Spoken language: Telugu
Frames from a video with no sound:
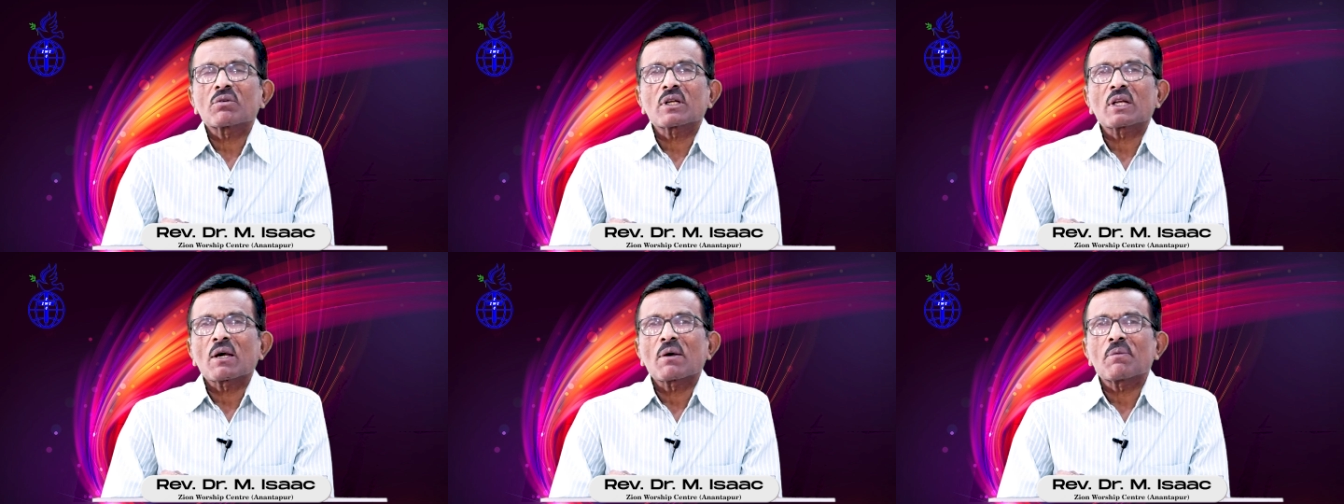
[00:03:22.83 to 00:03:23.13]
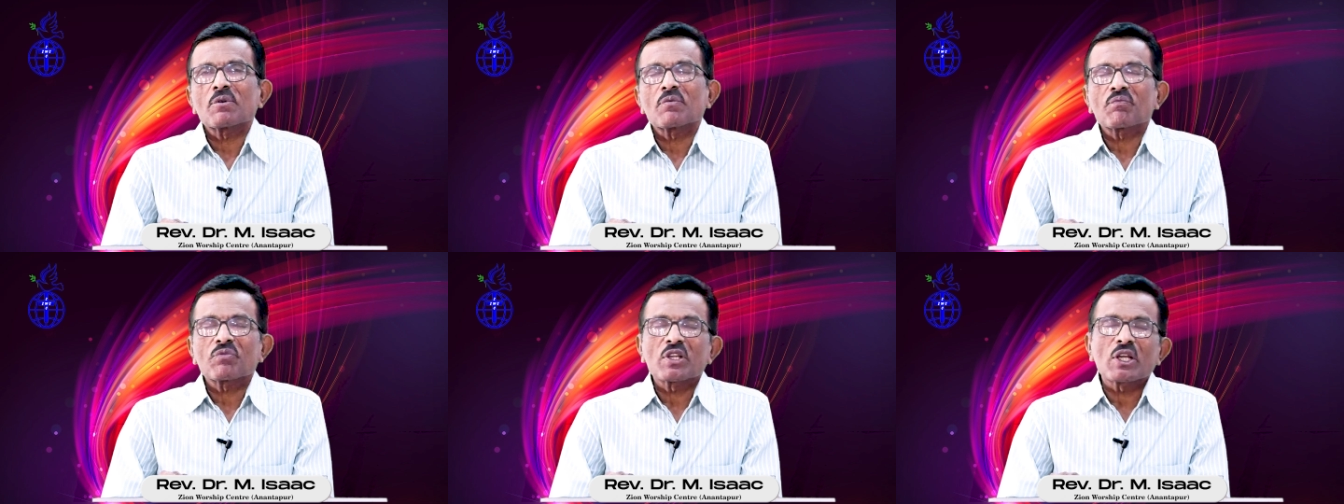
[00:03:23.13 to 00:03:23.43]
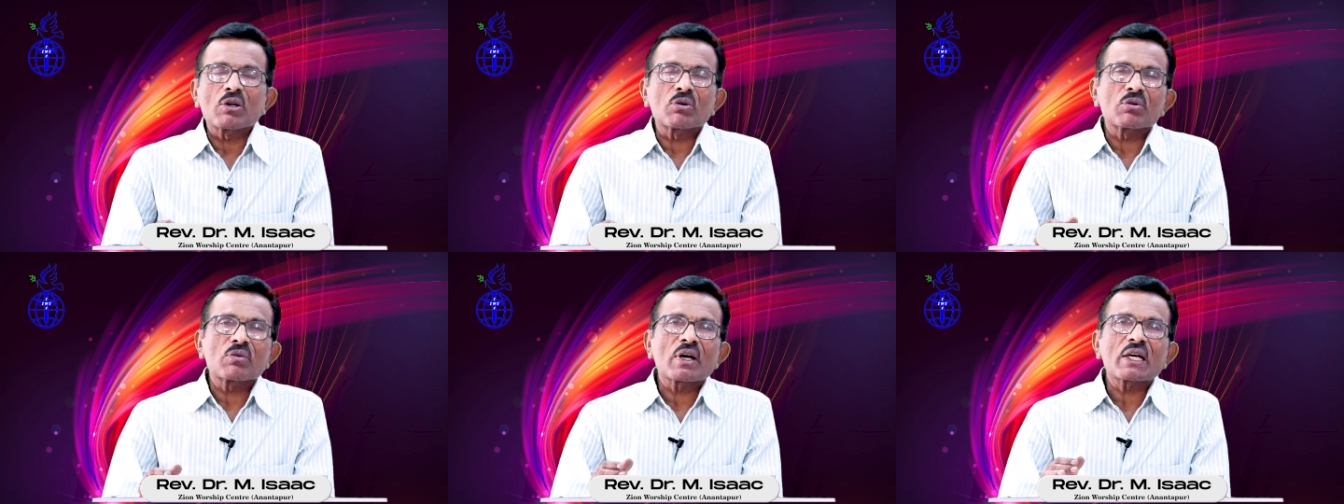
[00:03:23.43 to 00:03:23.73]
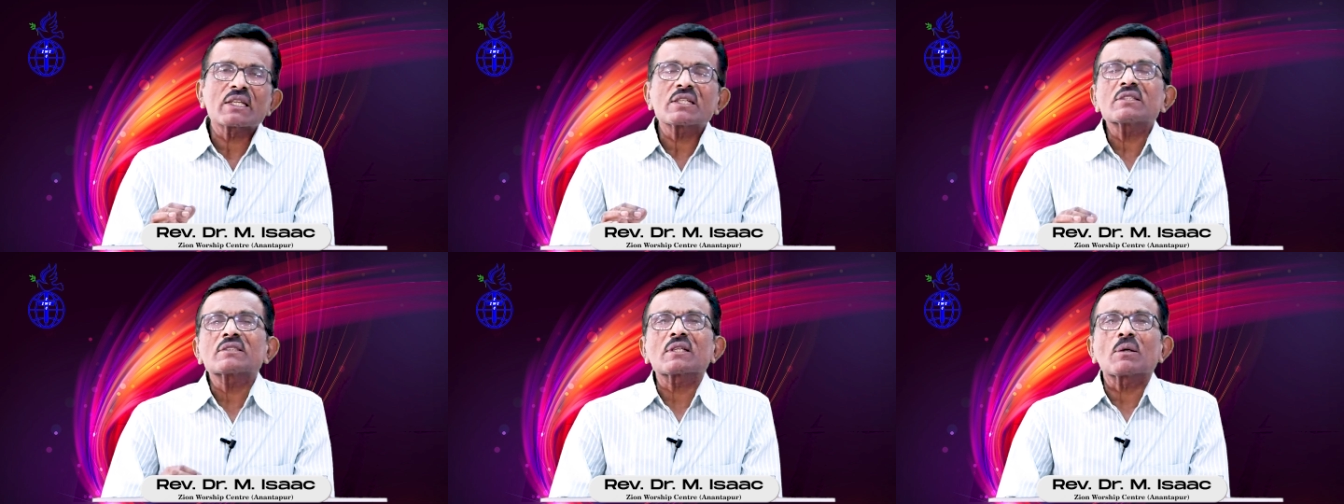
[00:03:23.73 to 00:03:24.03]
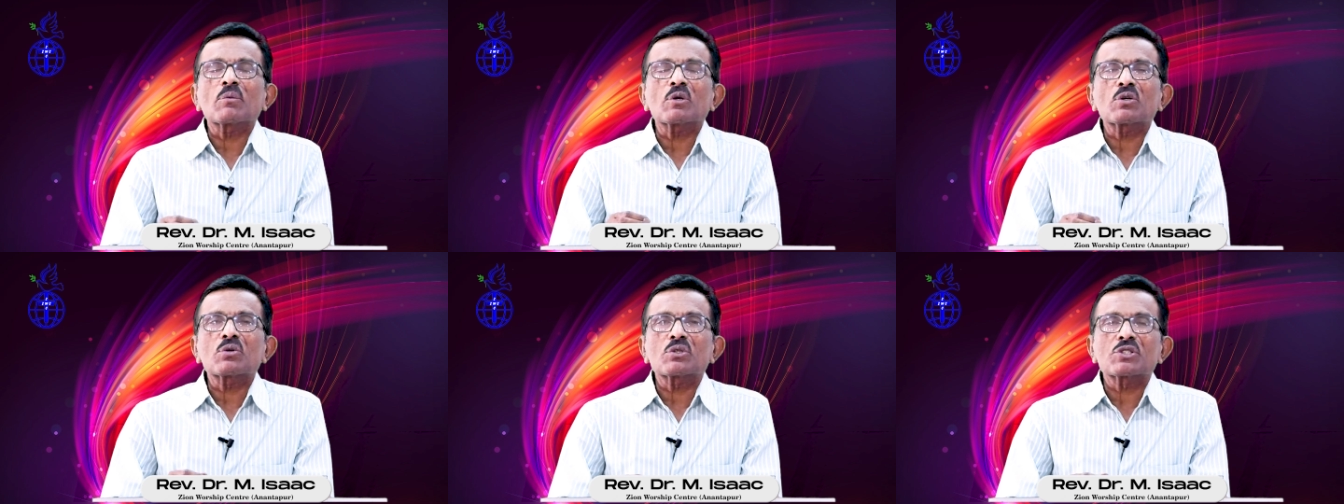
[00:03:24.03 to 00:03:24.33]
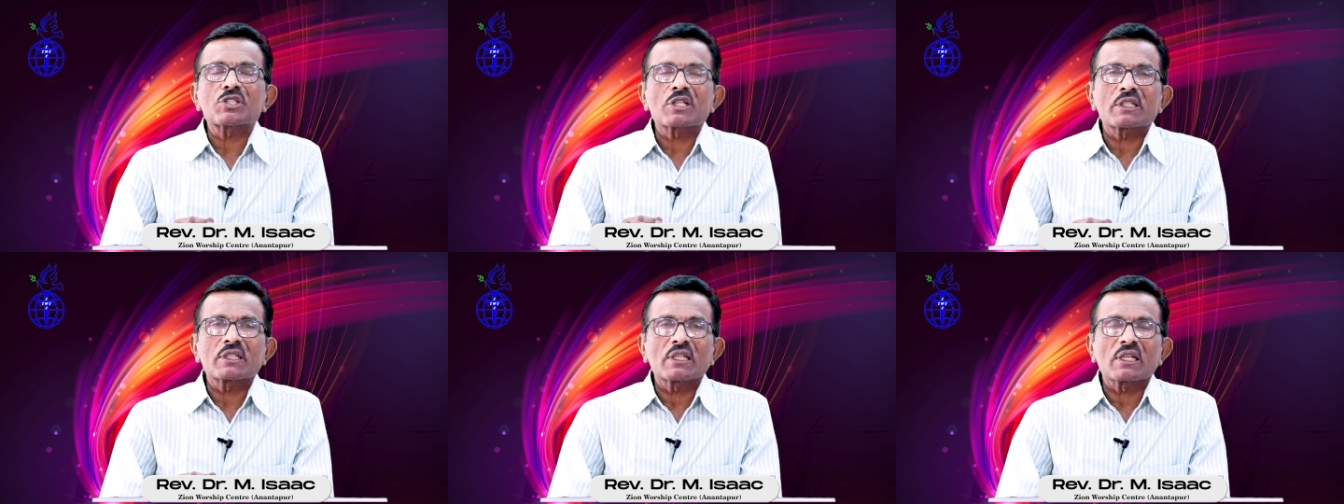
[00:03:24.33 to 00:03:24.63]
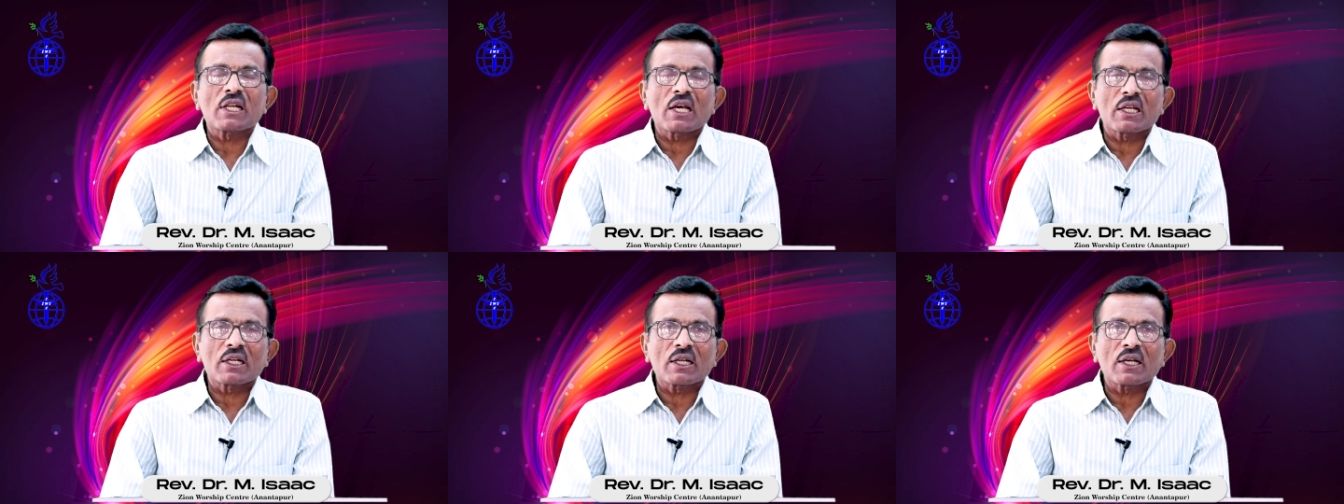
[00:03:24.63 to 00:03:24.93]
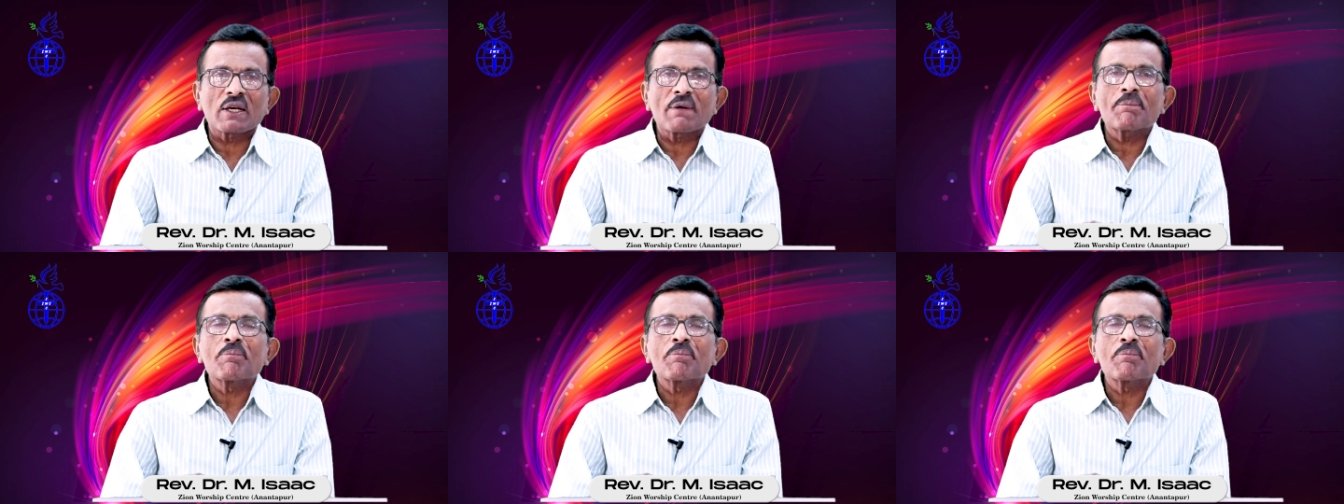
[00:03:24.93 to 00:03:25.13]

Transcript: ఉన్నాము దేవుడు వారిని సమకూర్చే దినాన